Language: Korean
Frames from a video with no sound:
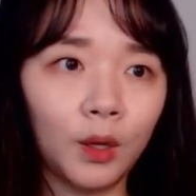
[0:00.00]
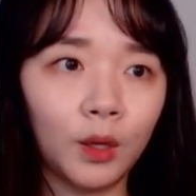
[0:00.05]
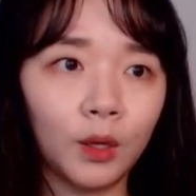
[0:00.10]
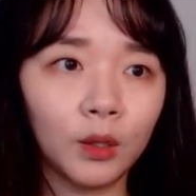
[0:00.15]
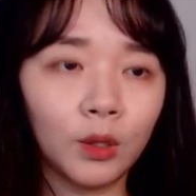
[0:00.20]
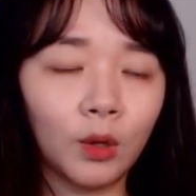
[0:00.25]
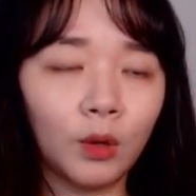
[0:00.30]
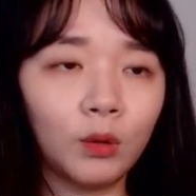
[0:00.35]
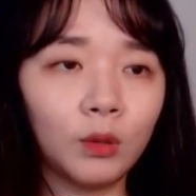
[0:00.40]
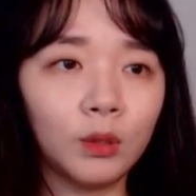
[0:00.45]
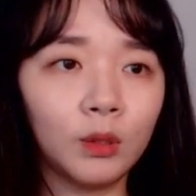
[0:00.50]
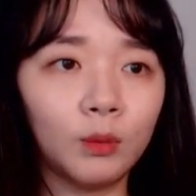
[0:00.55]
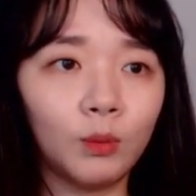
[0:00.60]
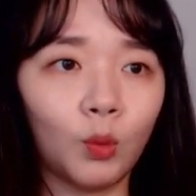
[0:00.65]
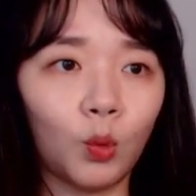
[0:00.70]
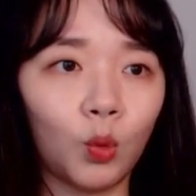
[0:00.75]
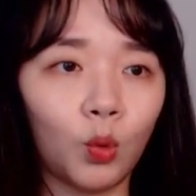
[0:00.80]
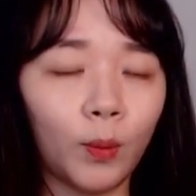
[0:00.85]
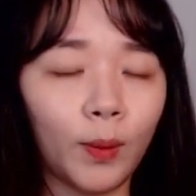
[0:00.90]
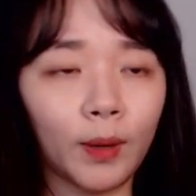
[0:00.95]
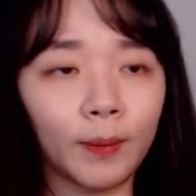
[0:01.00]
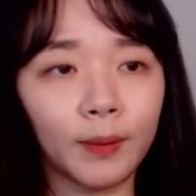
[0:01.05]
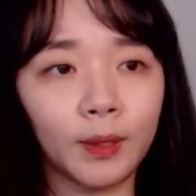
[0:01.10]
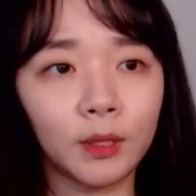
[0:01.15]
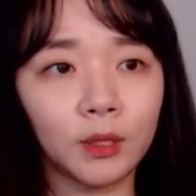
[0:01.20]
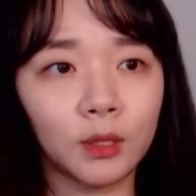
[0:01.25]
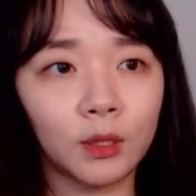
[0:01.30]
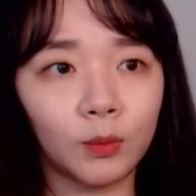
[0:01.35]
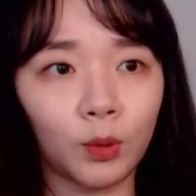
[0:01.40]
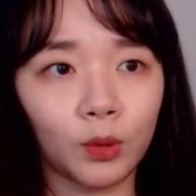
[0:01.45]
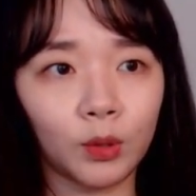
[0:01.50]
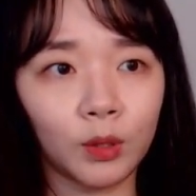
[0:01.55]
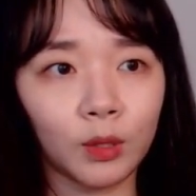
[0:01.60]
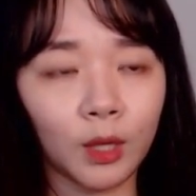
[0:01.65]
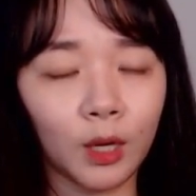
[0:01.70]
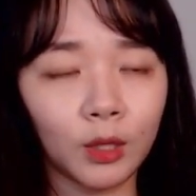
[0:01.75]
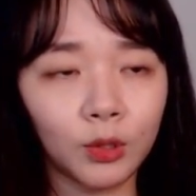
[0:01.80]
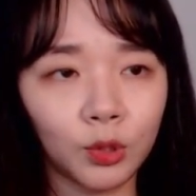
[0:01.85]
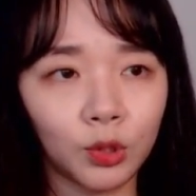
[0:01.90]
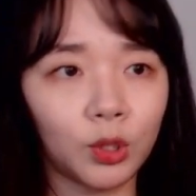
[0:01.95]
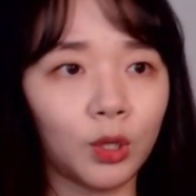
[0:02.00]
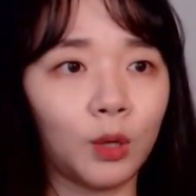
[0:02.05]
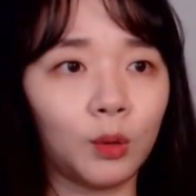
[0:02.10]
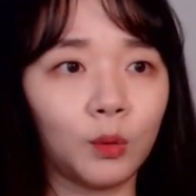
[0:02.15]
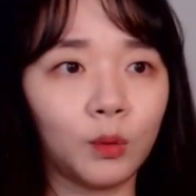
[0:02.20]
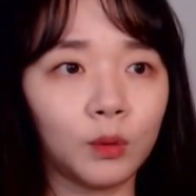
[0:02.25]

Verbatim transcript: 현금 580원을 탈취하고